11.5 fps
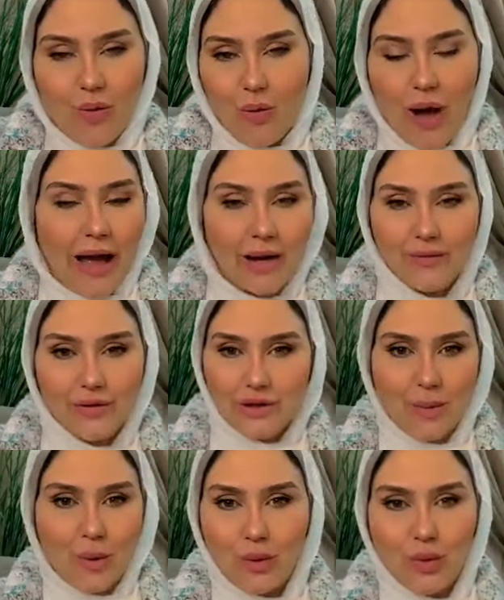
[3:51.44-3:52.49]
وعارف ان
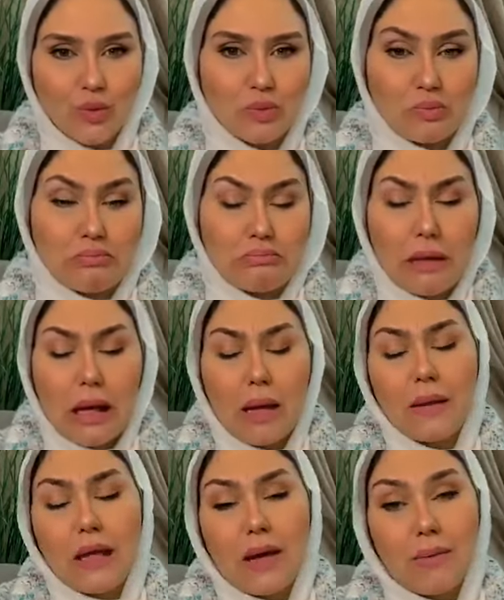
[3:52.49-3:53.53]
انت موجود
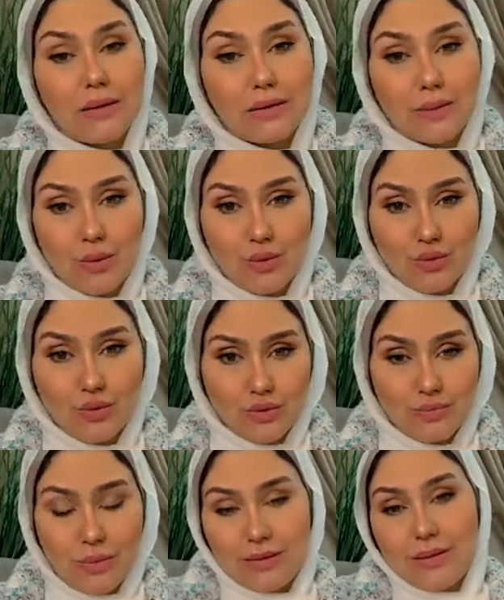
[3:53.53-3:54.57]
مهما عمل انت موجود
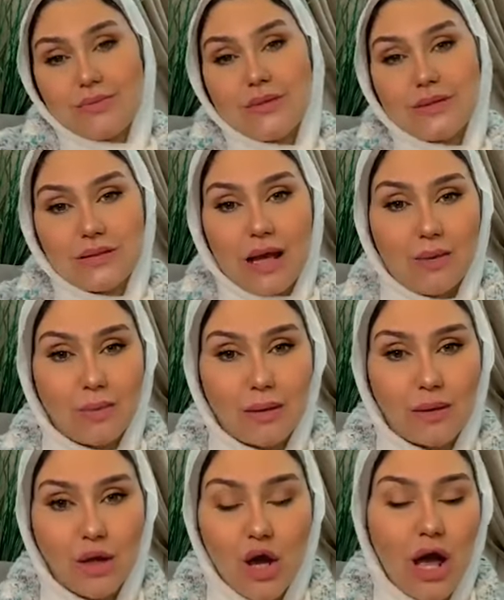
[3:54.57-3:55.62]
ما انت
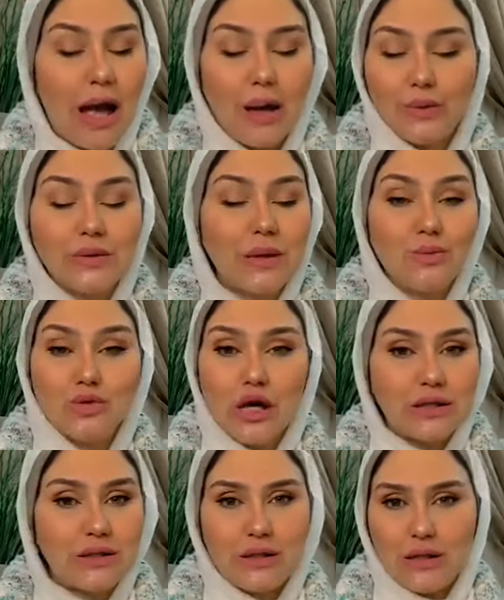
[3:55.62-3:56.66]
بتستحمل عارف انت
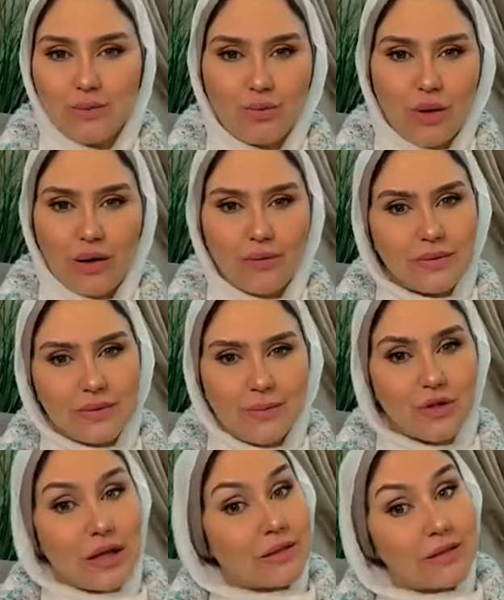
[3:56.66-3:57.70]
مش هتسيبه عارف انت
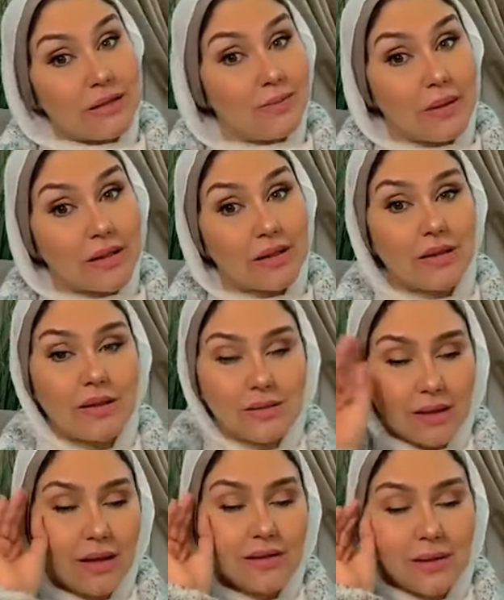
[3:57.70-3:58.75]
مش هسيبك
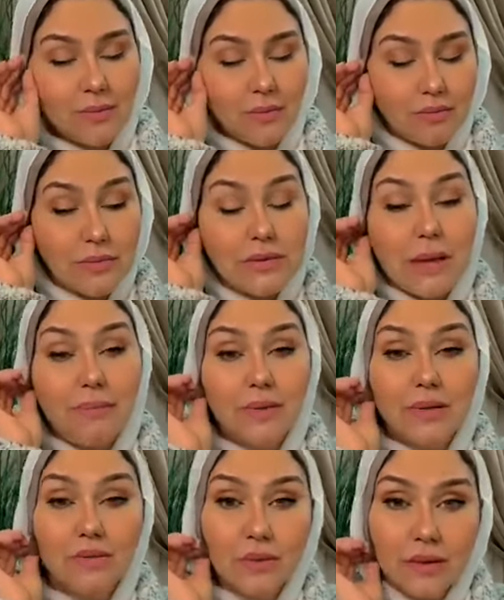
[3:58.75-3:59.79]
انت انت
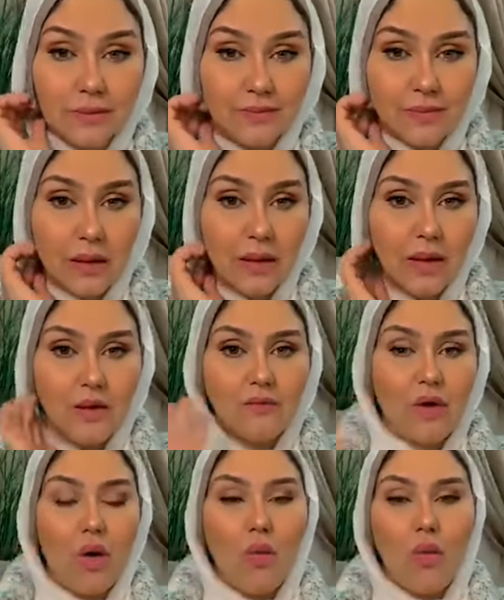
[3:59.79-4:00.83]
مثبت فيه
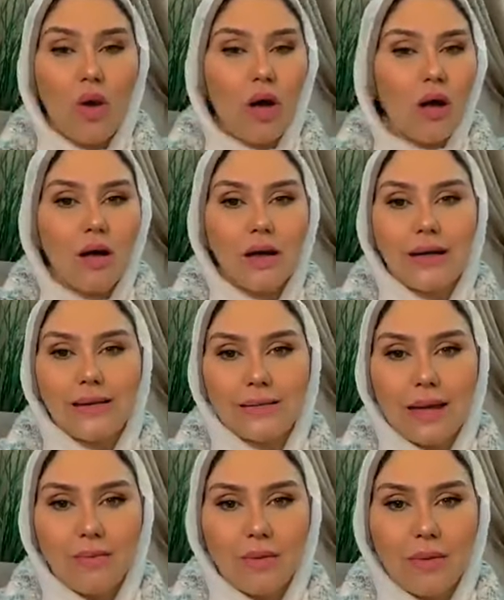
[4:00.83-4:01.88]
فهو
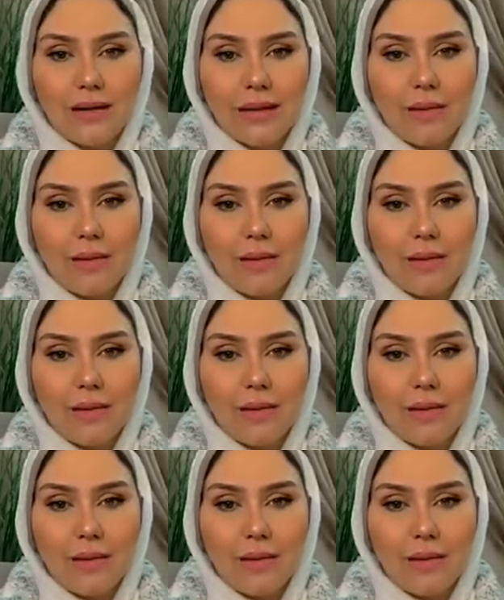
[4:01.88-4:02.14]
اهتم ما